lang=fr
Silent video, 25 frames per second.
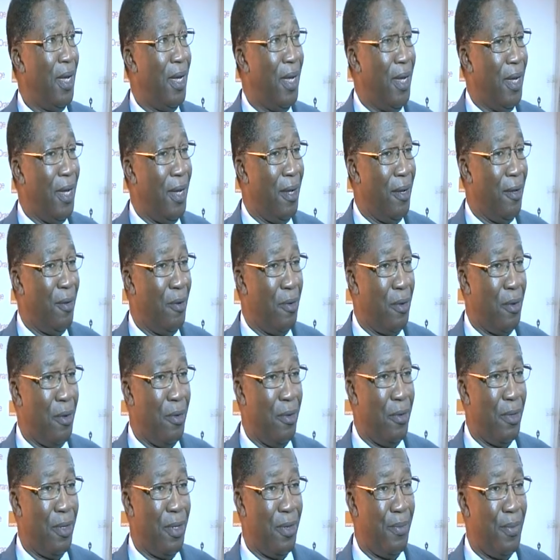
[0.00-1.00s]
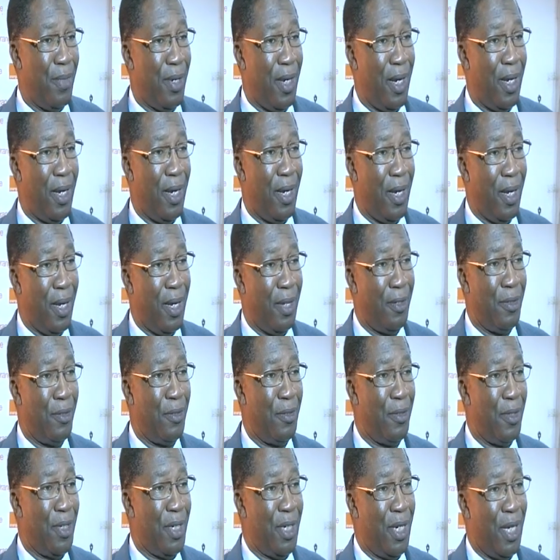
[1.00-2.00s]
et que le tribunal a
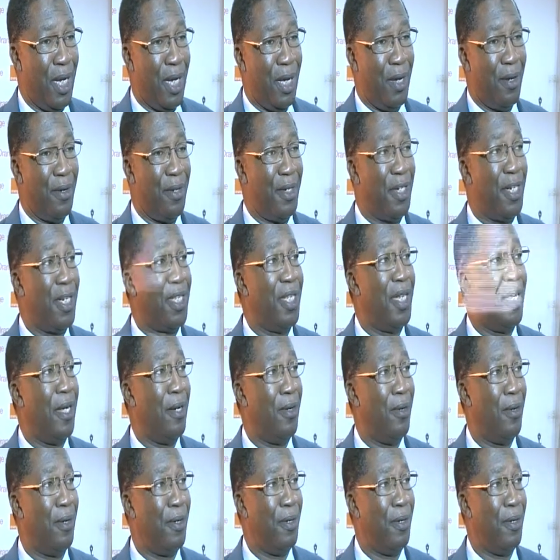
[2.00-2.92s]
jugé, a rejeté